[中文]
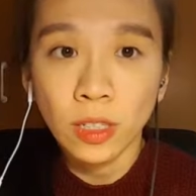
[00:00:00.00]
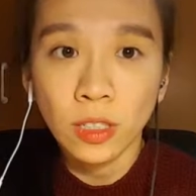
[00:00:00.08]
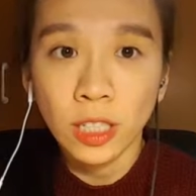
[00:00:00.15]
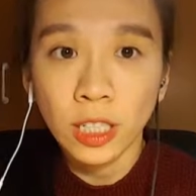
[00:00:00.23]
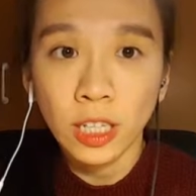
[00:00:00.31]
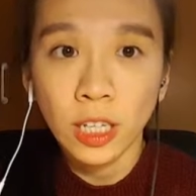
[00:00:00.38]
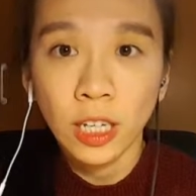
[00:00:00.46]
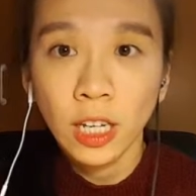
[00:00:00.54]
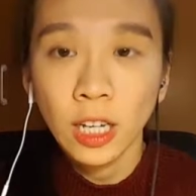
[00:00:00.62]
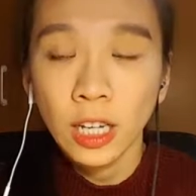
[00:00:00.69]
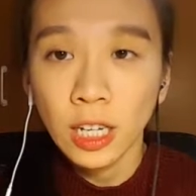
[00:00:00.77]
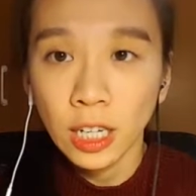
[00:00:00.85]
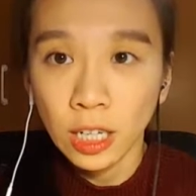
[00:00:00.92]
的这个
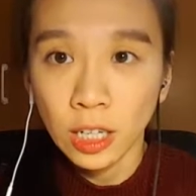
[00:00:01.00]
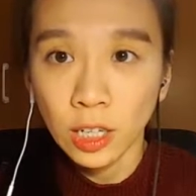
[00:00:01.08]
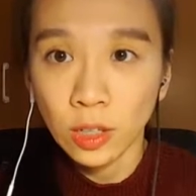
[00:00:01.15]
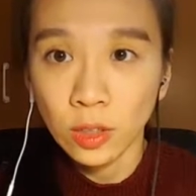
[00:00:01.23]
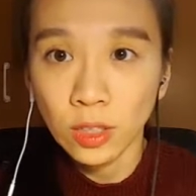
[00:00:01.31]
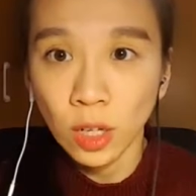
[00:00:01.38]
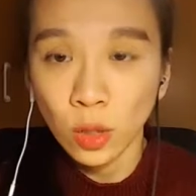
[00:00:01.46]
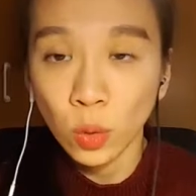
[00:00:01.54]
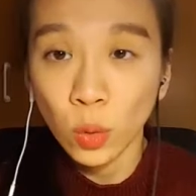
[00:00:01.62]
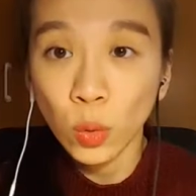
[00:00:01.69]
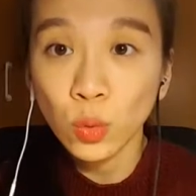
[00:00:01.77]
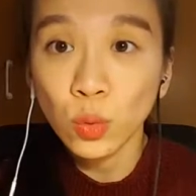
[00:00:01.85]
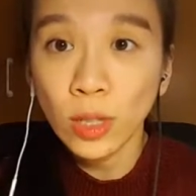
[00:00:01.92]
小的
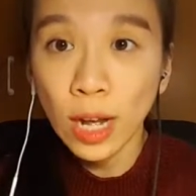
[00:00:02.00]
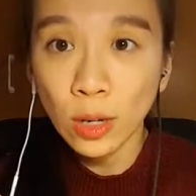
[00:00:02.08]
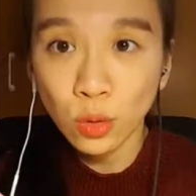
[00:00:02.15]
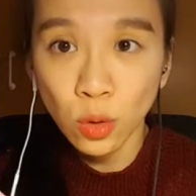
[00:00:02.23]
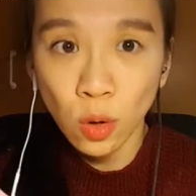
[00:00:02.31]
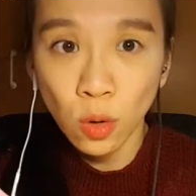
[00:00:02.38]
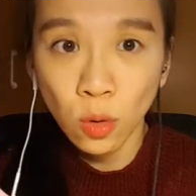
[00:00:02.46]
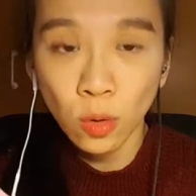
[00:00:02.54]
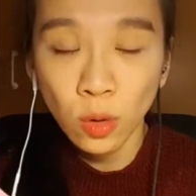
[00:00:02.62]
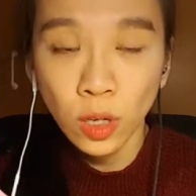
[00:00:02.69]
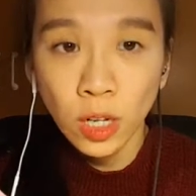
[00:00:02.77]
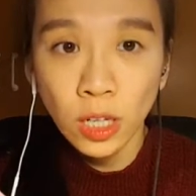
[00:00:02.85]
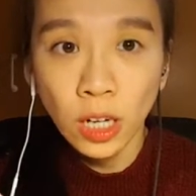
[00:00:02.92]
工具当中，
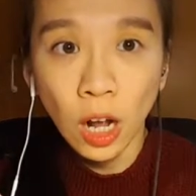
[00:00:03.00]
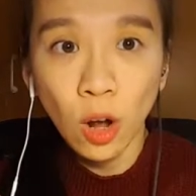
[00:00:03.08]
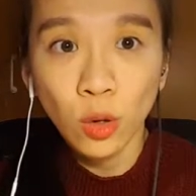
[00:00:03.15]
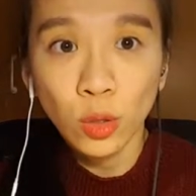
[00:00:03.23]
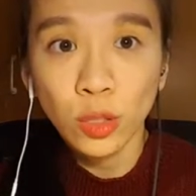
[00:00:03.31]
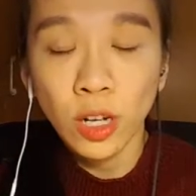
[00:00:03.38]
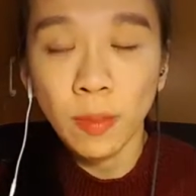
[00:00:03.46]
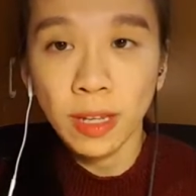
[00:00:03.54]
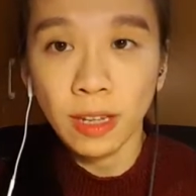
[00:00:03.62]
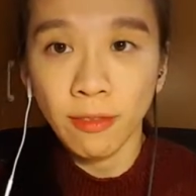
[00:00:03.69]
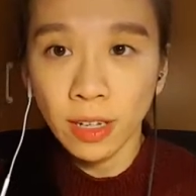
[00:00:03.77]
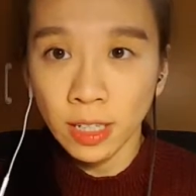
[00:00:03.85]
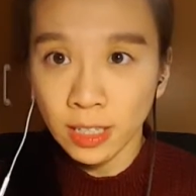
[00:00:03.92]
然后是要把
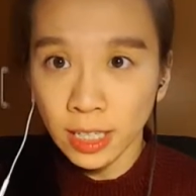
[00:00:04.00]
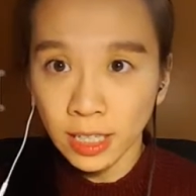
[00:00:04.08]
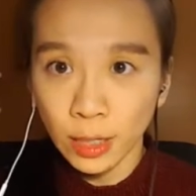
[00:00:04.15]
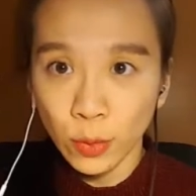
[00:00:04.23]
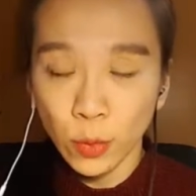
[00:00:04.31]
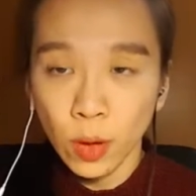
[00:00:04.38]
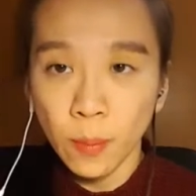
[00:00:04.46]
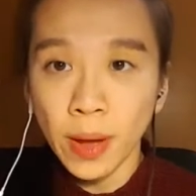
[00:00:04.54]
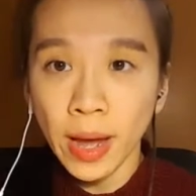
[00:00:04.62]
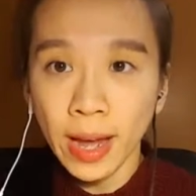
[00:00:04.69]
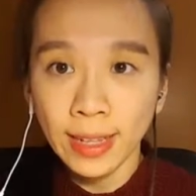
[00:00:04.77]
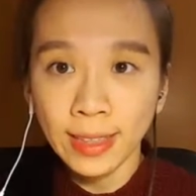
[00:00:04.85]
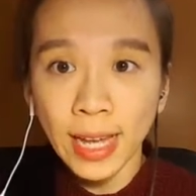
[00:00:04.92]
它放在这样的一个圆
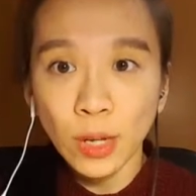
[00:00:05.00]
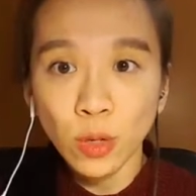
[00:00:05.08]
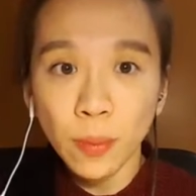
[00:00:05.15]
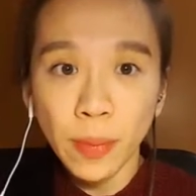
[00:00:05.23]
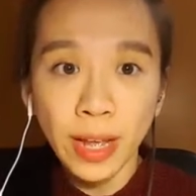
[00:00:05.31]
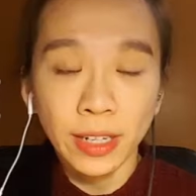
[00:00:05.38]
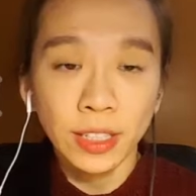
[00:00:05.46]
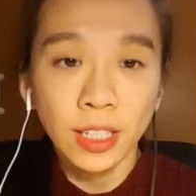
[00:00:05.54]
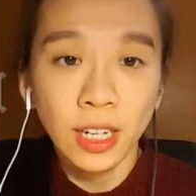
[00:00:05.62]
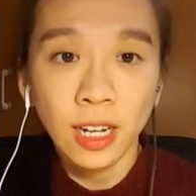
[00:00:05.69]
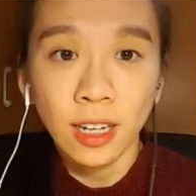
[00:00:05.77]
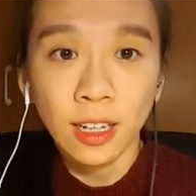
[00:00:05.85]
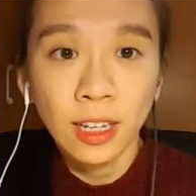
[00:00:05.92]
盘大转盘
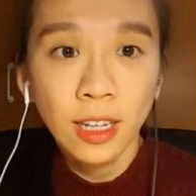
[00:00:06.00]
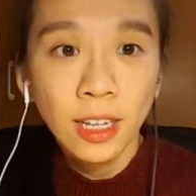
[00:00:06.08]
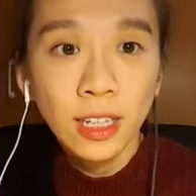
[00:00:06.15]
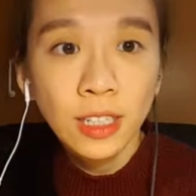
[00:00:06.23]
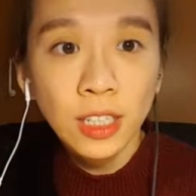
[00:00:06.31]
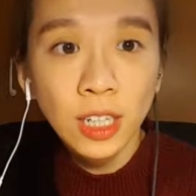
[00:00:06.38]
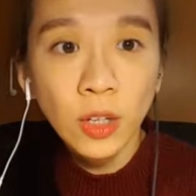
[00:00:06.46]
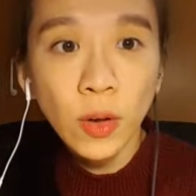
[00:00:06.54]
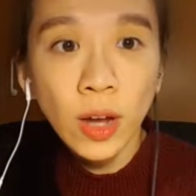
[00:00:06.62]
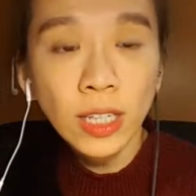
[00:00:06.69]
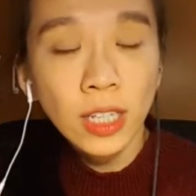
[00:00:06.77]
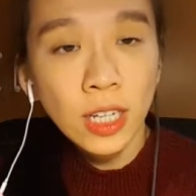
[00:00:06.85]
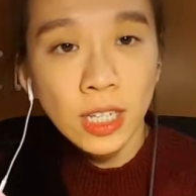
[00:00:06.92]
上，这样的
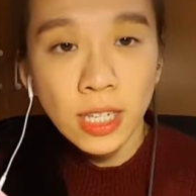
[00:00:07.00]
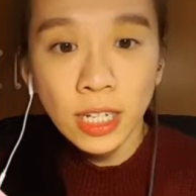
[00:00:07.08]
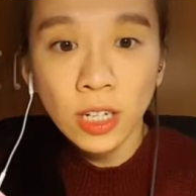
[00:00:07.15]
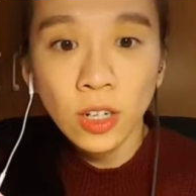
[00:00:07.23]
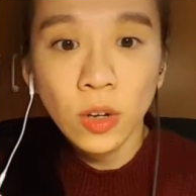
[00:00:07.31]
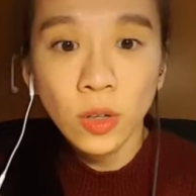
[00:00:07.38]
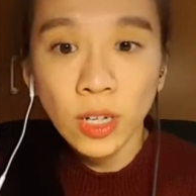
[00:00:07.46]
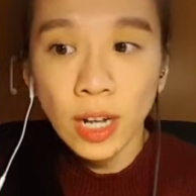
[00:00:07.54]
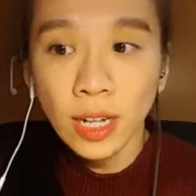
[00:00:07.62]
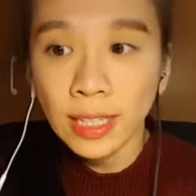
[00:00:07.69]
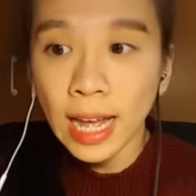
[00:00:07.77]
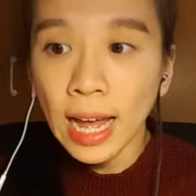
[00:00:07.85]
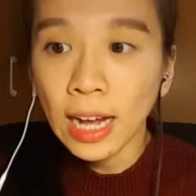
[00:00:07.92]
话呢，才能够
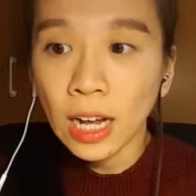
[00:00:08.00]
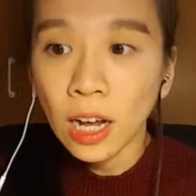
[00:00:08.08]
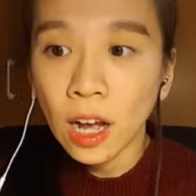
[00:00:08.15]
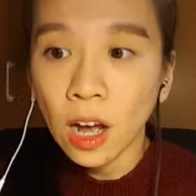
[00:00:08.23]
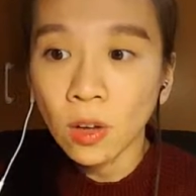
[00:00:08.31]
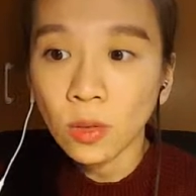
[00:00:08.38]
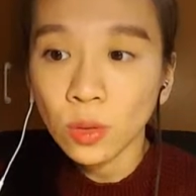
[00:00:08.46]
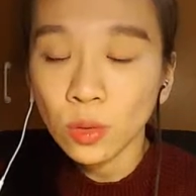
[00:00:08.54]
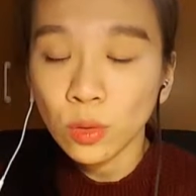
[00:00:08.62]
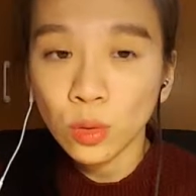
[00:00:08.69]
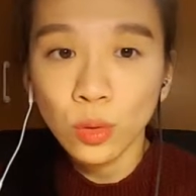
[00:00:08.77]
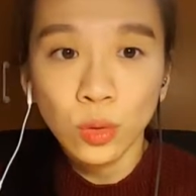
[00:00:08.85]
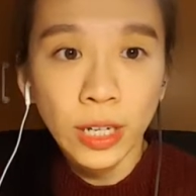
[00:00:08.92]
让它很好的
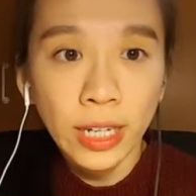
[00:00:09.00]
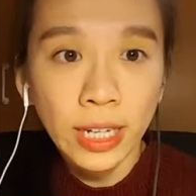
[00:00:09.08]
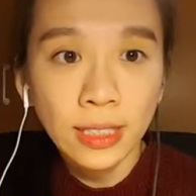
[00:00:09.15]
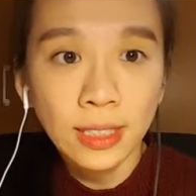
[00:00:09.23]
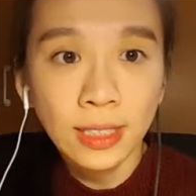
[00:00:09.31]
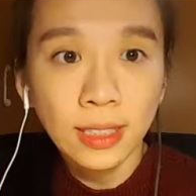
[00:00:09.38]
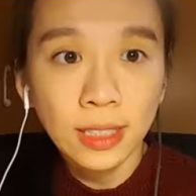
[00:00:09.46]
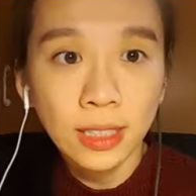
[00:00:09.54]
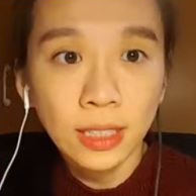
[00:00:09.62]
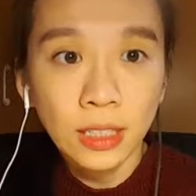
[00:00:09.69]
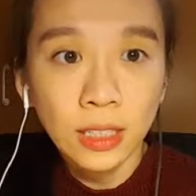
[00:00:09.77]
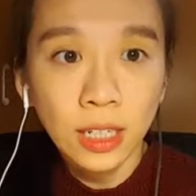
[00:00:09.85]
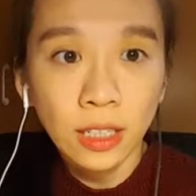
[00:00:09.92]
去给它进行一
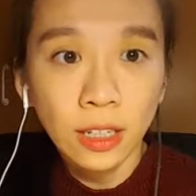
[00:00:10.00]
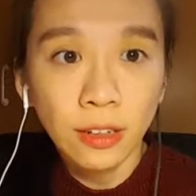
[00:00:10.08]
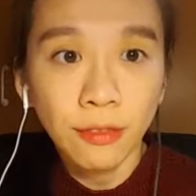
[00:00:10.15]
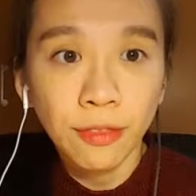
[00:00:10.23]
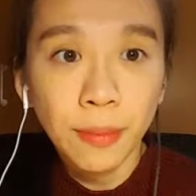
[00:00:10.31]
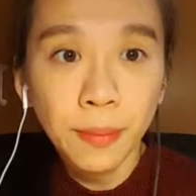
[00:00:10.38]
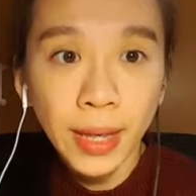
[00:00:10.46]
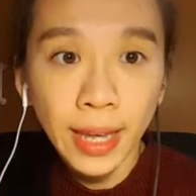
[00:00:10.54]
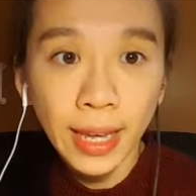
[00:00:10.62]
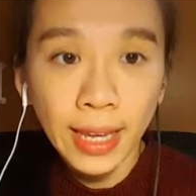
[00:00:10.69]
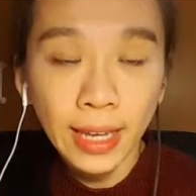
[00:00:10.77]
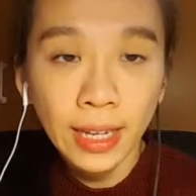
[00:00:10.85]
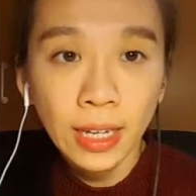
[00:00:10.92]
个这样的一个分
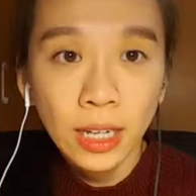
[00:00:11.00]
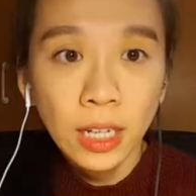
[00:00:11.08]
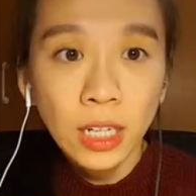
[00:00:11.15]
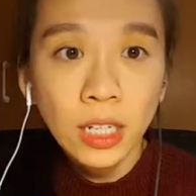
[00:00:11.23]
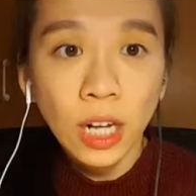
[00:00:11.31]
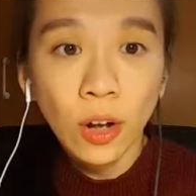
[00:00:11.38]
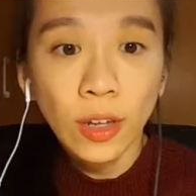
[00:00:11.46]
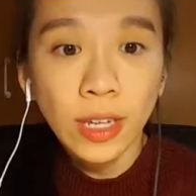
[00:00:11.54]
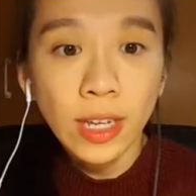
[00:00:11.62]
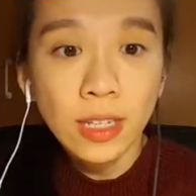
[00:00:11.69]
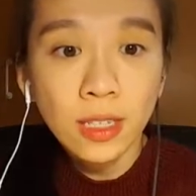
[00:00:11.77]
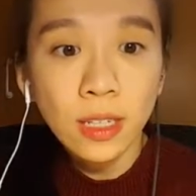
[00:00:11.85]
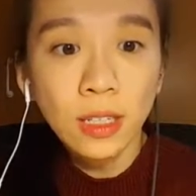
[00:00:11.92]
配，然后
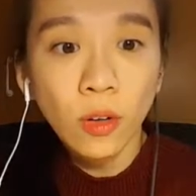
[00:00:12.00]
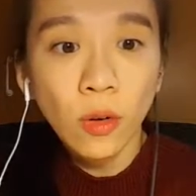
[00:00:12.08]
颜色